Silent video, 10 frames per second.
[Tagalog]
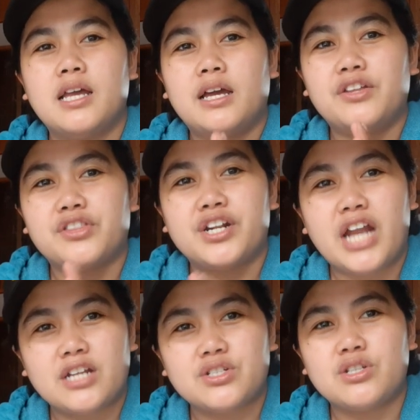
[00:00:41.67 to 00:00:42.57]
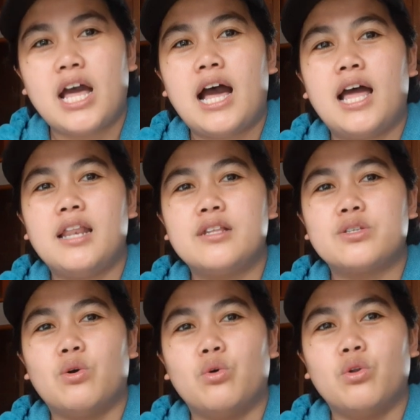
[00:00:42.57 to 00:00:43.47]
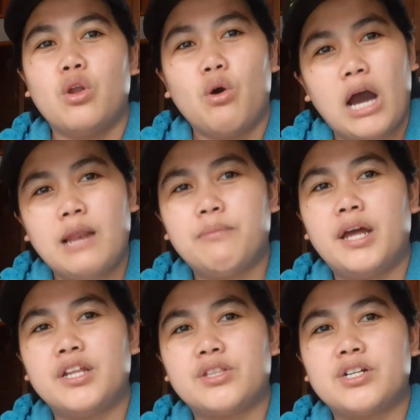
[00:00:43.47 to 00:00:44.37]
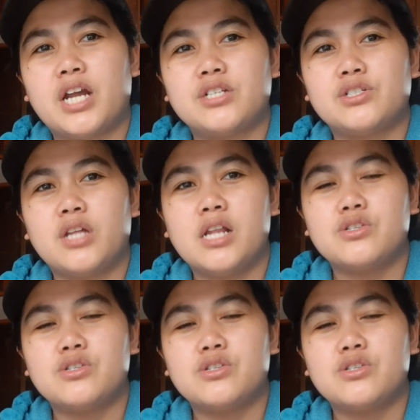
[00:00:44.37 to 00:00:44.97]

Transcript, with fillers: international, so local man, international.